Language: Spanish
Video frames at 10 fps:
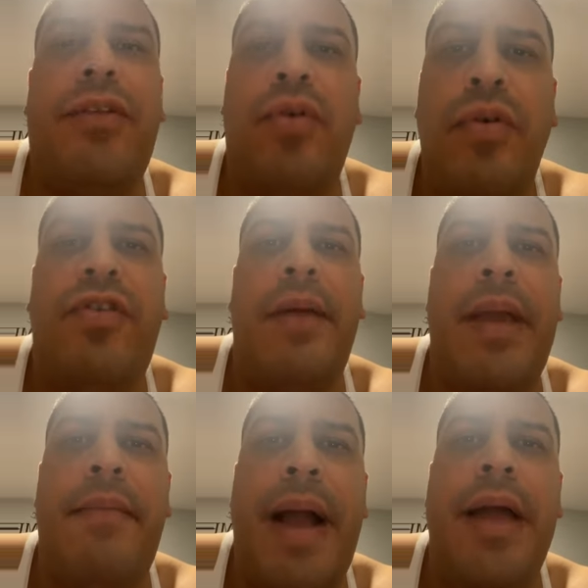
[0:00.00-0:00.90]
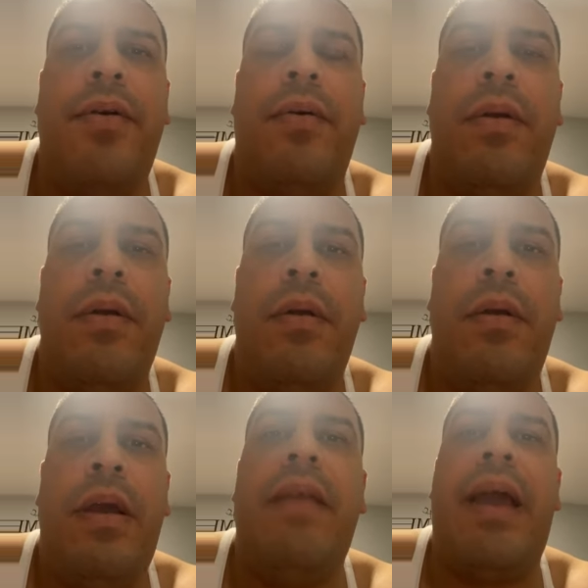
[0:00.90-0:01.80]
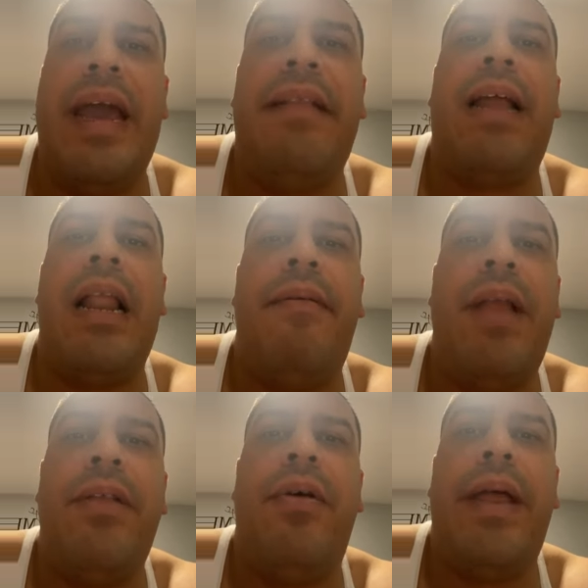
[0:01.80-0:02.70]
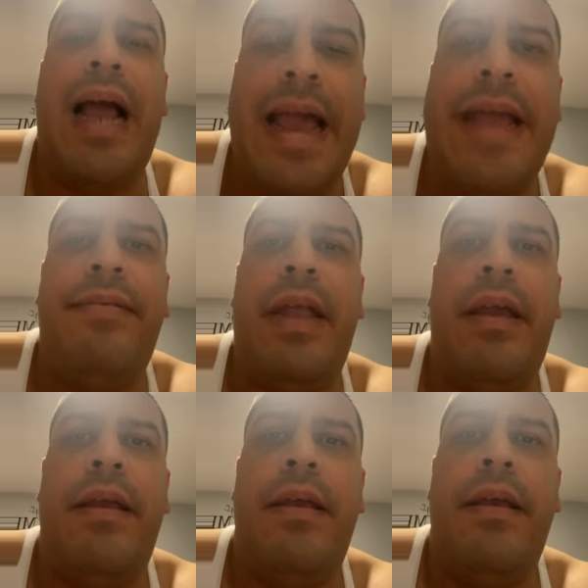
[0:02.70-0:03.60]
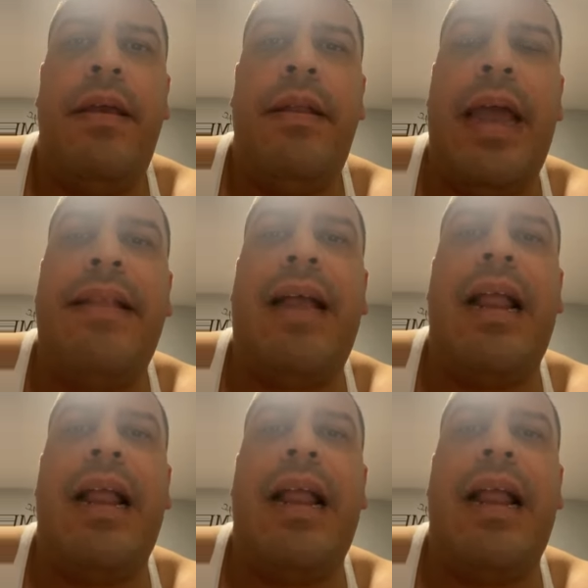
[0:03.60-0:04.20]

el estuche, mi hermano, y deje estar hablando de la gente, deje